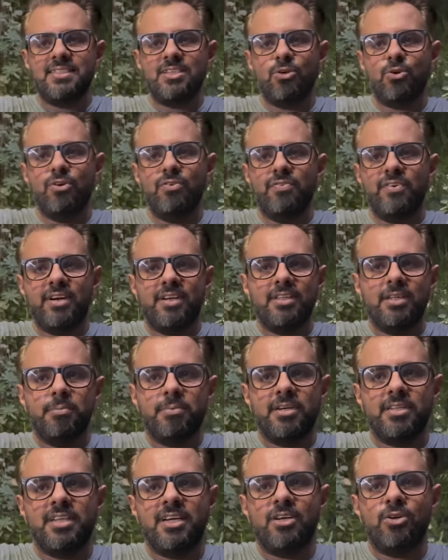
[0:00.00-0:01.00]
से कोई फर्क नहीं
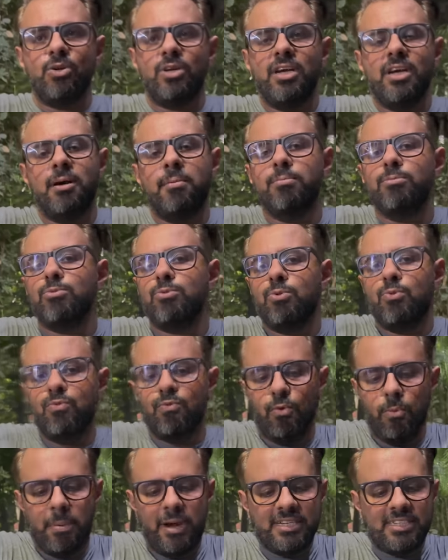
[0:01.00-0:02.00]
पड़ता क्योंकि हम
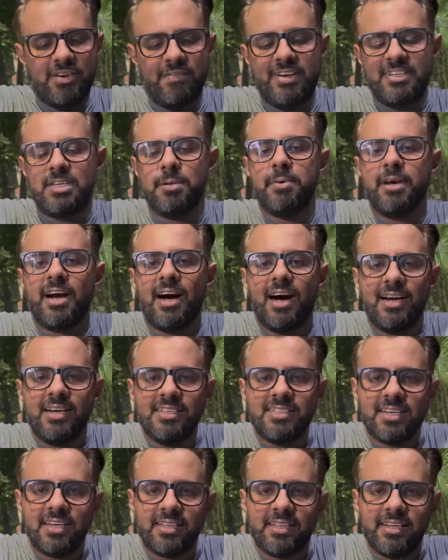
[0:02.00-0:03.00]
वो पैसा वैसे भी खा नहीं
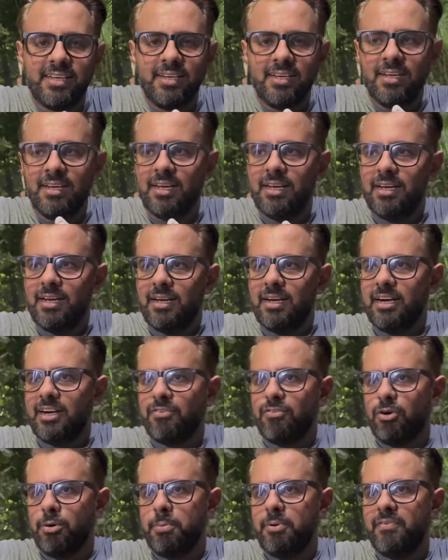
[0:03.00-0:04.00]
सकते इट
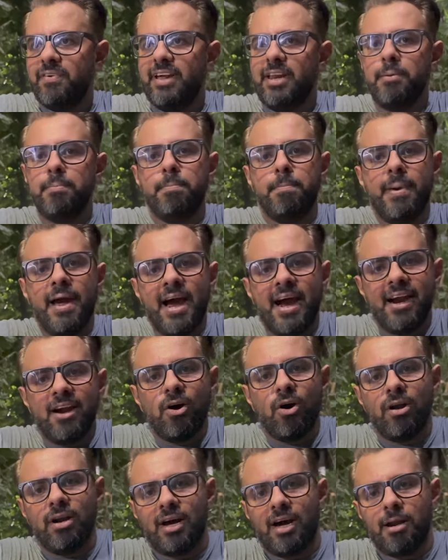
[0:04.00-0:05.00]
वुड बी वेरी बैड
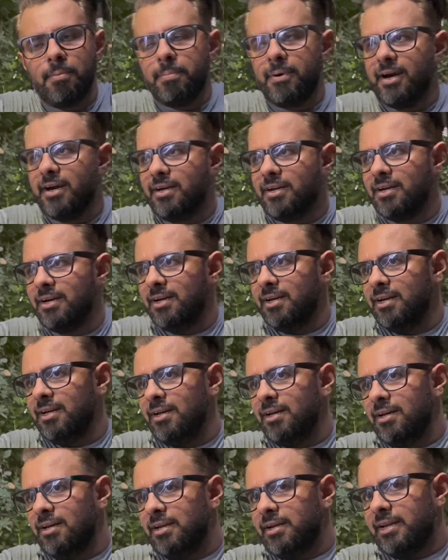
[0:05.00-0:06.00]
ऑन आर पार्ट
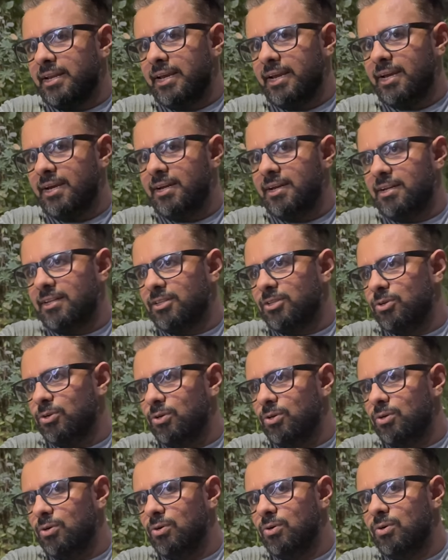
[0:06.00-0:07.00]
ठीक है तो
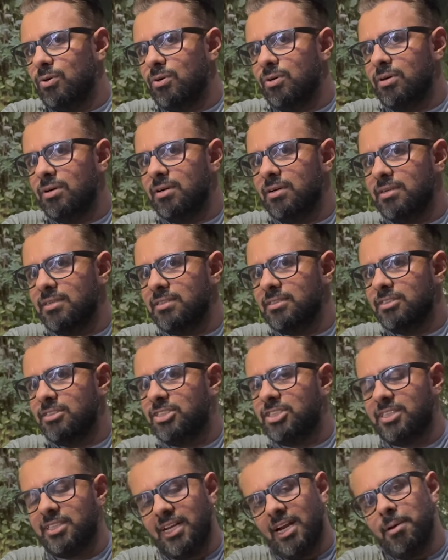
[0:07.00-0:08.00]

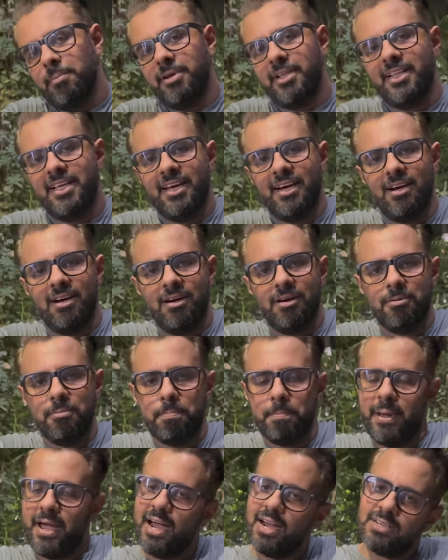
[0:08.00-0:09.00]
जितना भी दिया
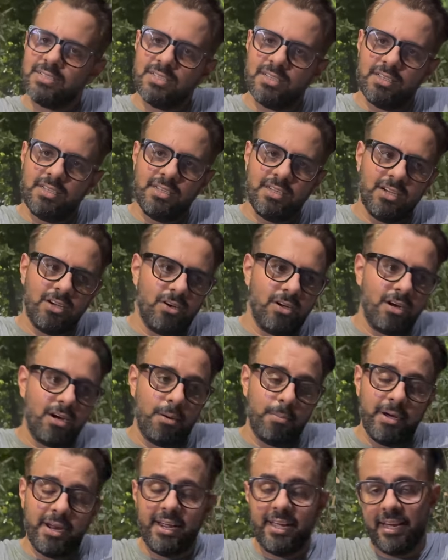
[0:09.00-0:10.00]
प्यार से दिया और
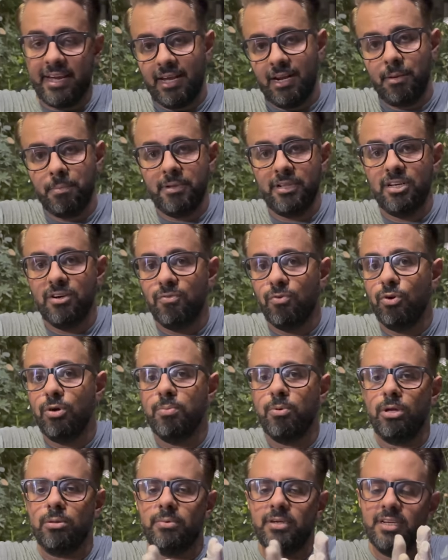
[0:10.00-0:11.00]
हमारे कहने पे दिया वही
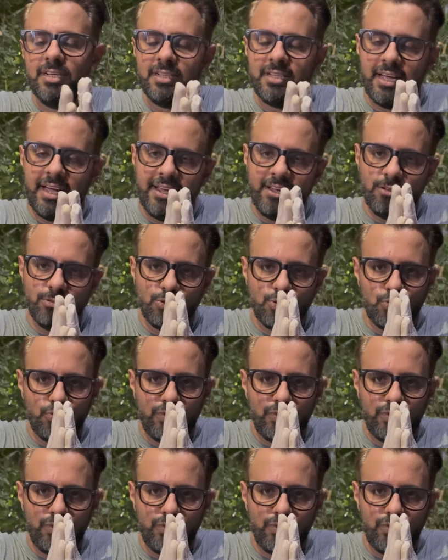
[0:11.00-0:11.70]
बहुत बढ़िया थैंक यू सो